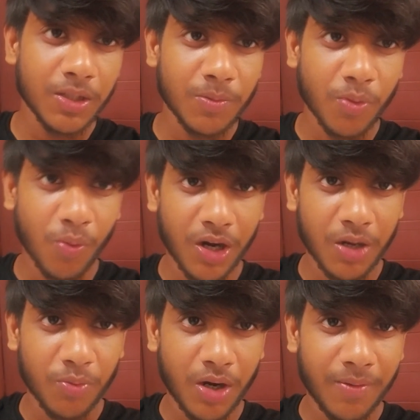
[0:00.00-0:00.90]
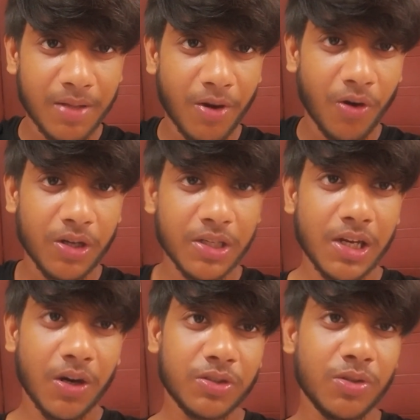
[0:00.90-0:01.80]
पूरा का पूरा भाई माहौल
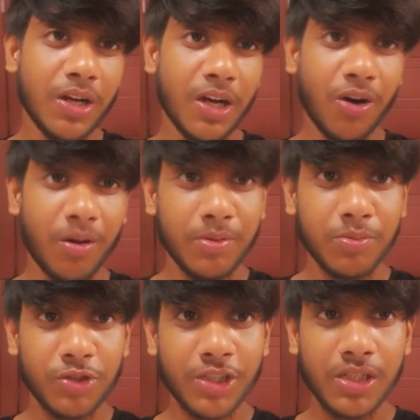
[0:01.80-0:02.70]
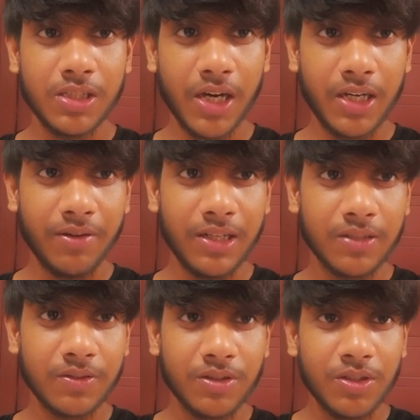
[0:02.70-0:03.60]
गीला हो चुका है और अभी मुझे नींद आ रही है भाई
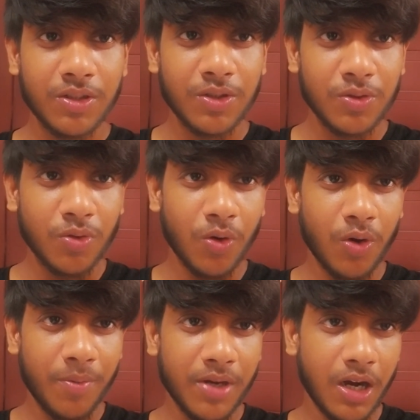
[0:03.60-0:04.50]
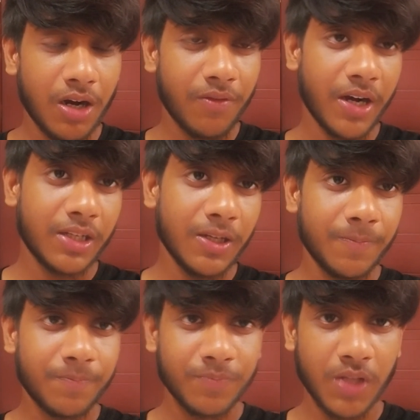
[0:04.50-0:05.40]
तो अभी नहा वहाँ के
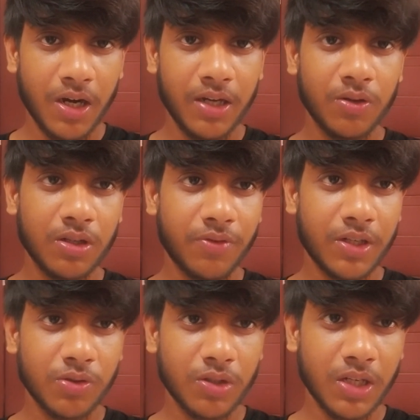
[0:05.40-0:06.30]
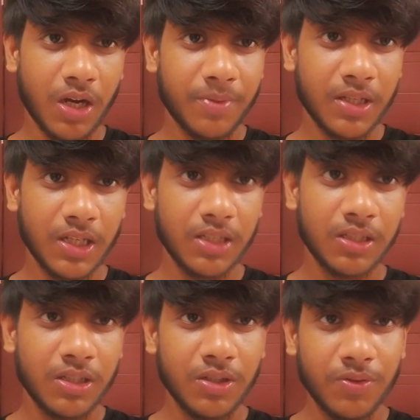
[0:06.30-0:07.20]
रेडी होके फ्रेश होके खा पी के
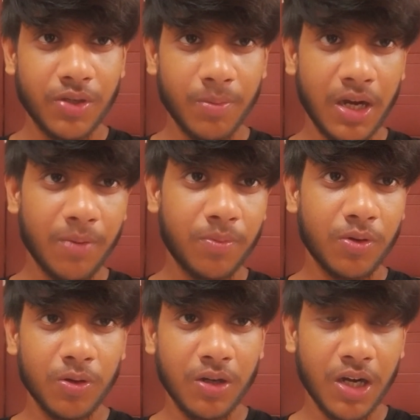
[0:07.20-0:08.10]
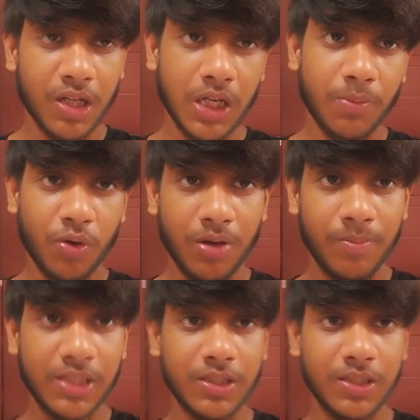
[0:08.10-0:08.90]
फिर मैं आपको आगे का प्रोग्राम बताता